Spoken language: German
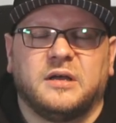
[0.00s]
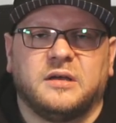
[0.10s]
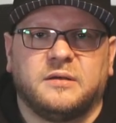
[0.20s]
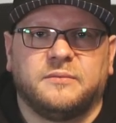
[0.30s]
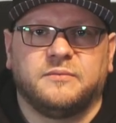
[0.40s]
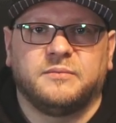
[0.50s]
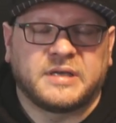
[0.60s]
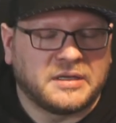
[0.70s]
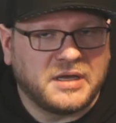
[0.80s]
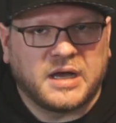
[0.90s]
Ähm,
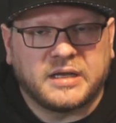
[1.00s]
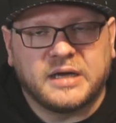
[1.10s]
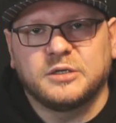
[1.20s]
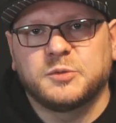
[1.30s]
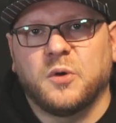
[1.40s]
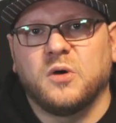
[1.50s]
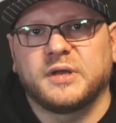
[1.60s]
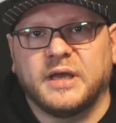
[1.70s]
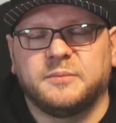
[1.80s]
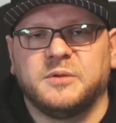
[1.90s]
ich hatte ja gerade
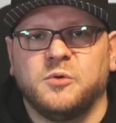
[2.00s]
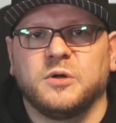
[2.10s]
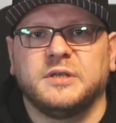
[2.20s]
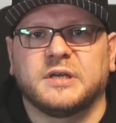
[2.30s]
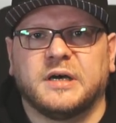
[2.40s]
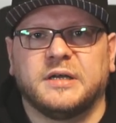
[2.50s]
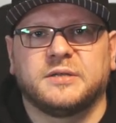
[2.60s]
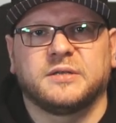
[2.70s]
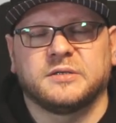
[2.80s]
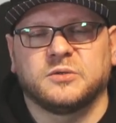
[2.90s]
angesprochen, ihr habt die
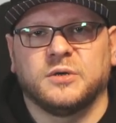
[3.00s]
Möglichkeit, dass